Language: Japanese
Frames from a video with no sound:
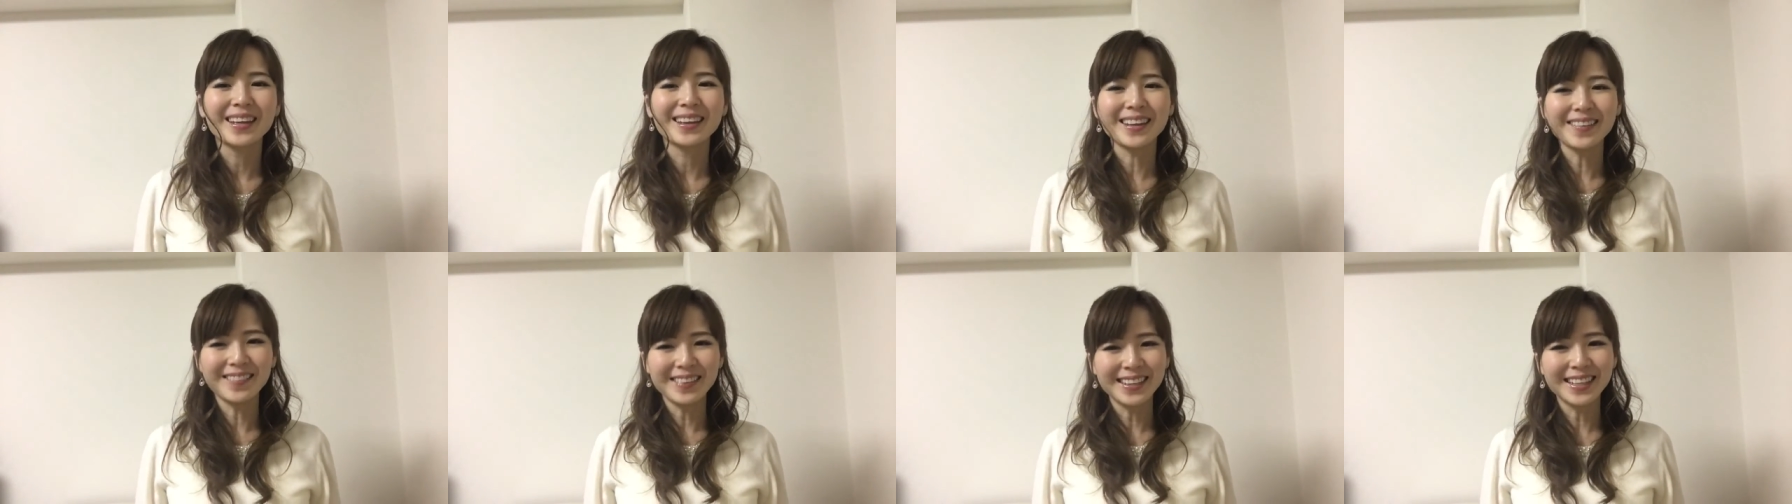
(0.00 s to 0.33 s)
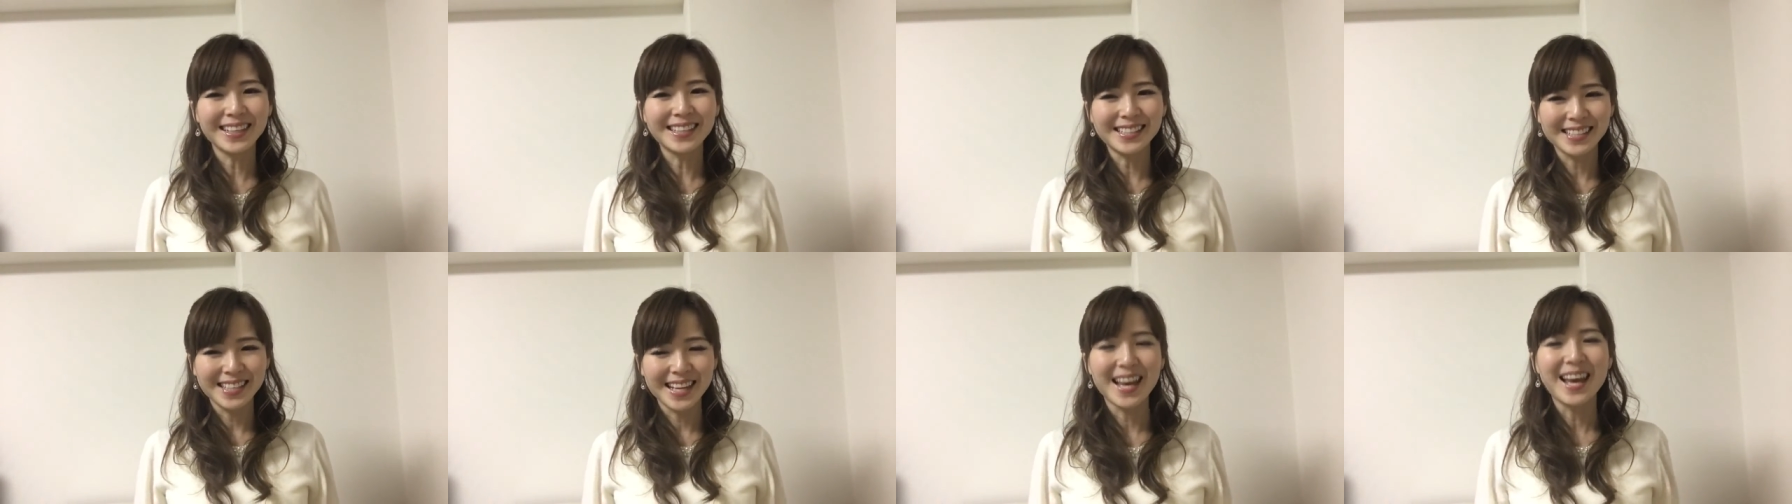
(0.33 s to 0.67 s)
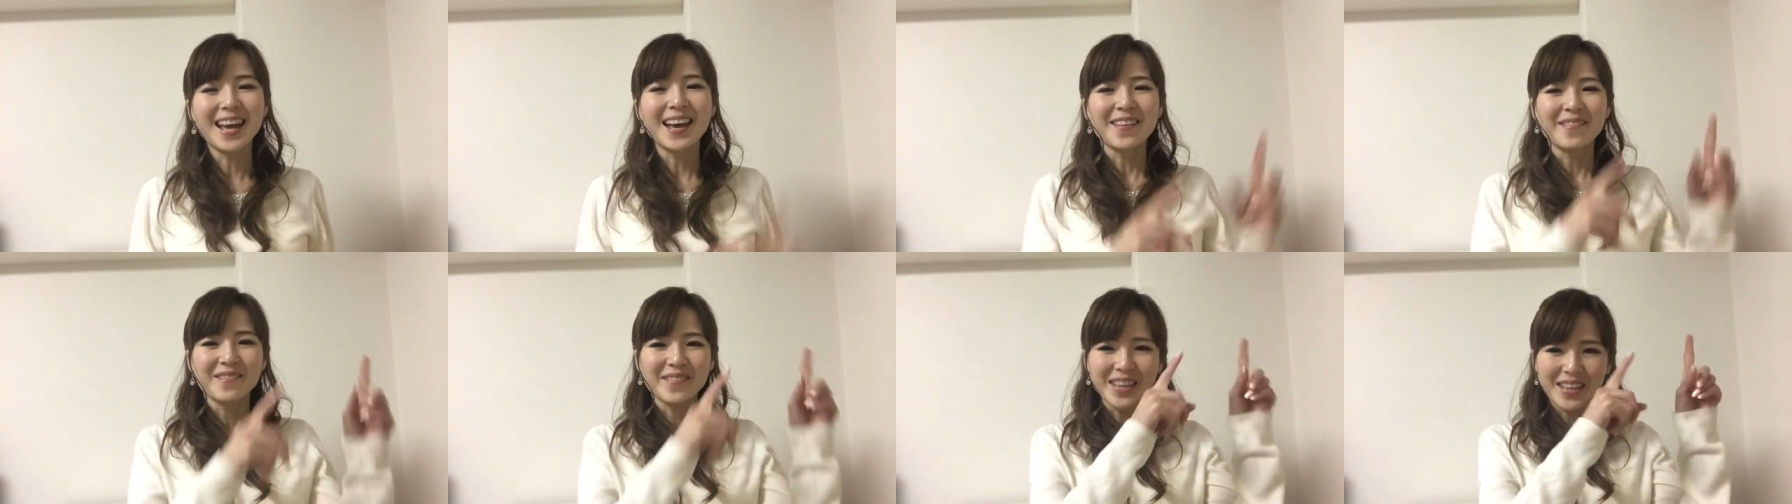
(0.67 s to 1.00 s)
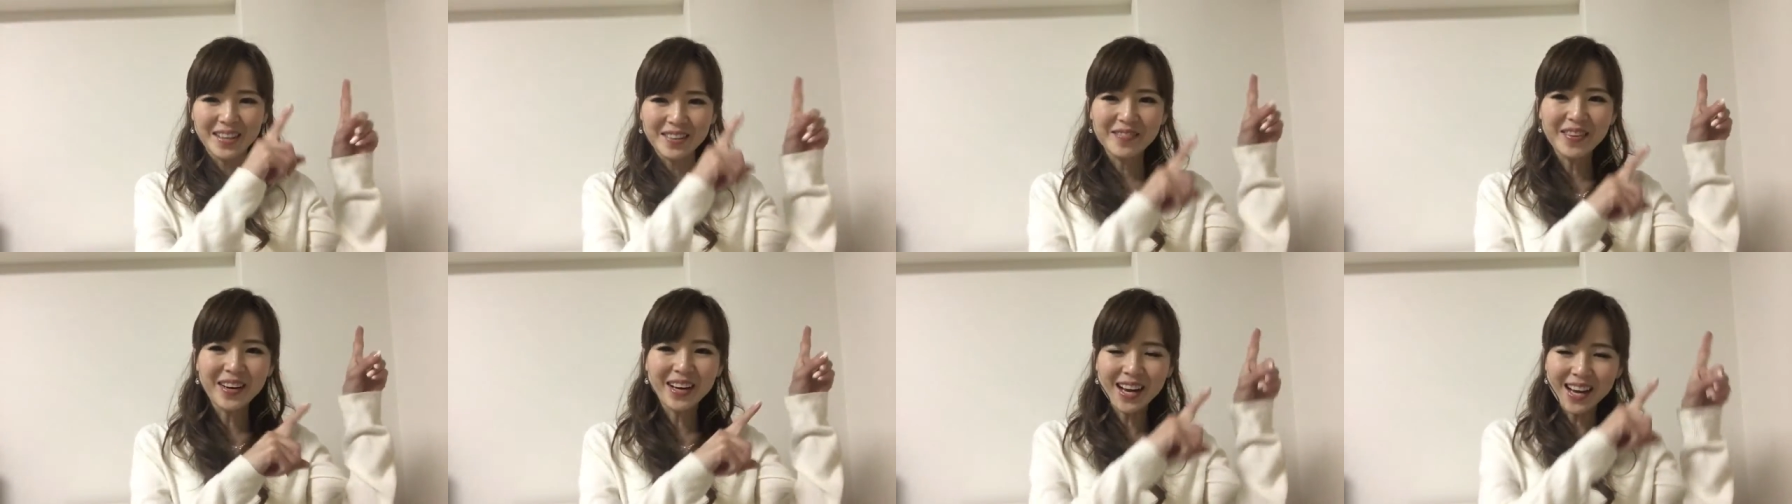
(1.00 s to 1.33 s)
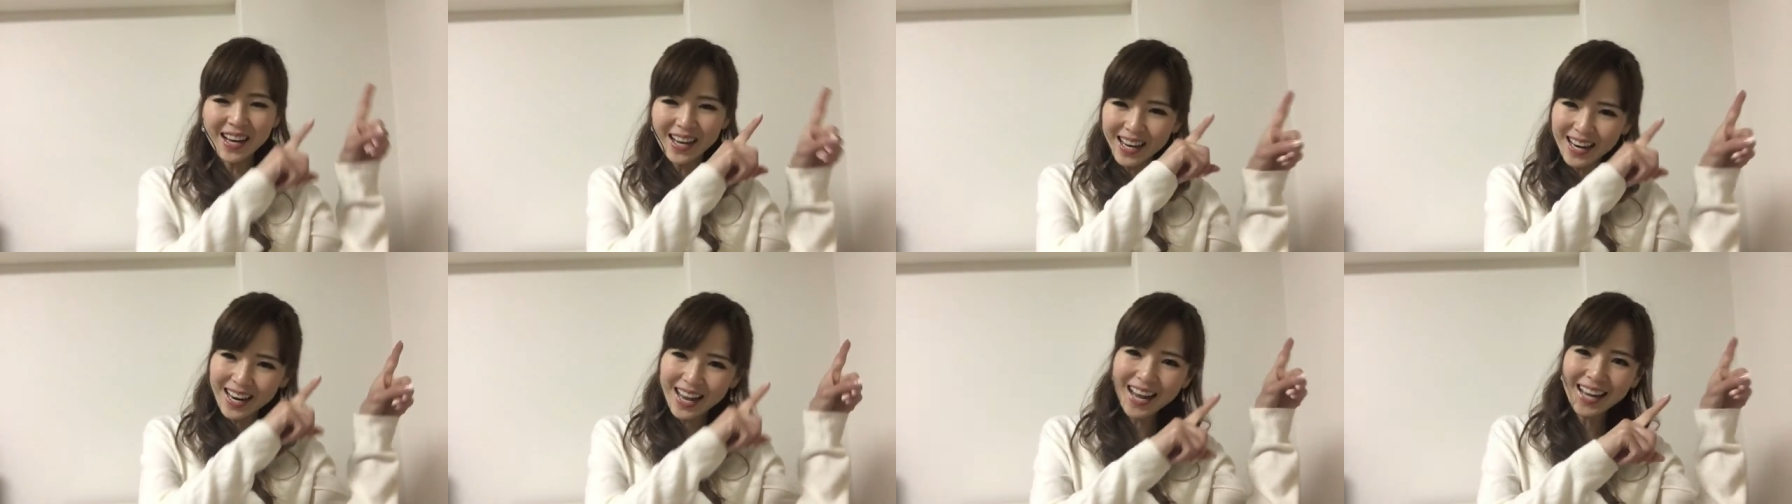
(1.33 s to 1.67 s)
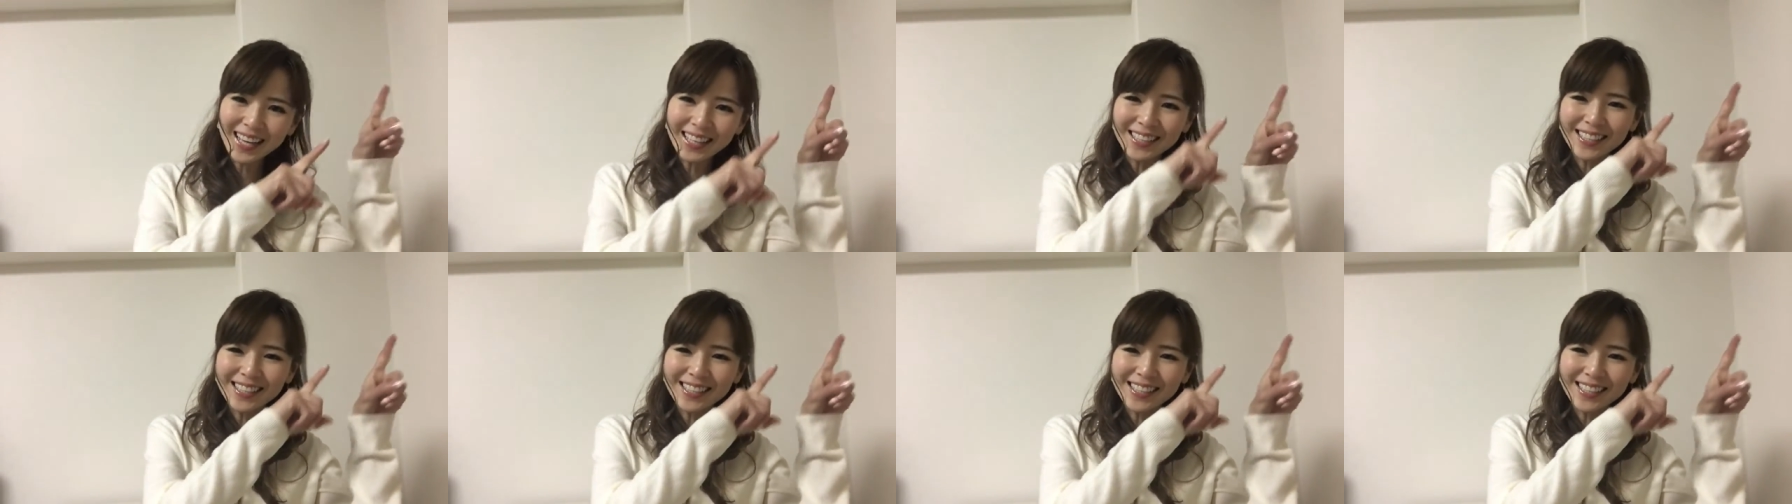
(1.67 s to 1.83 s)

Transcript: ではですね、ベルマガから